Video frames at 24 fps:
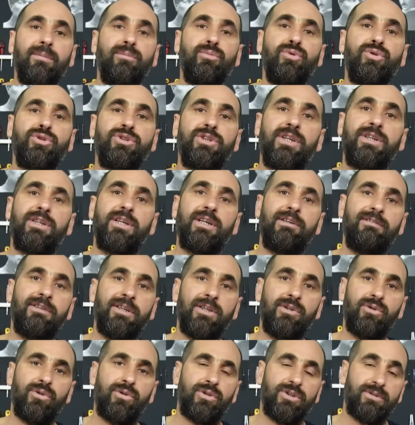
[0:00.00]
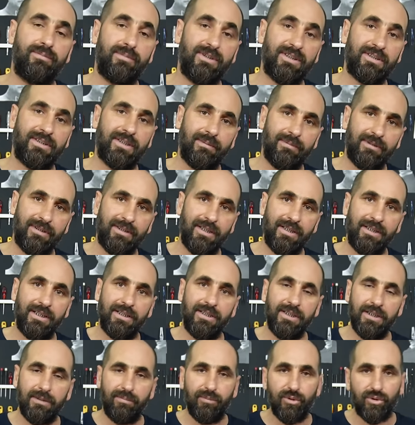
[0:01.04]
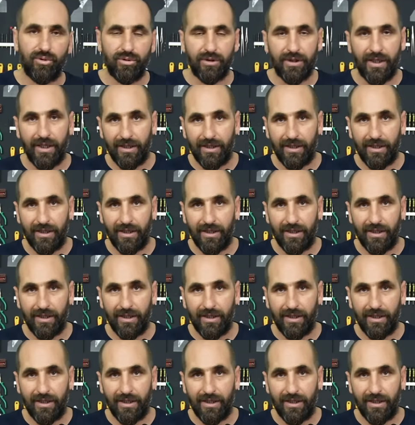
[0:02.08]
Müşteriye veriyoruz. Biz tabi denedik. Bütün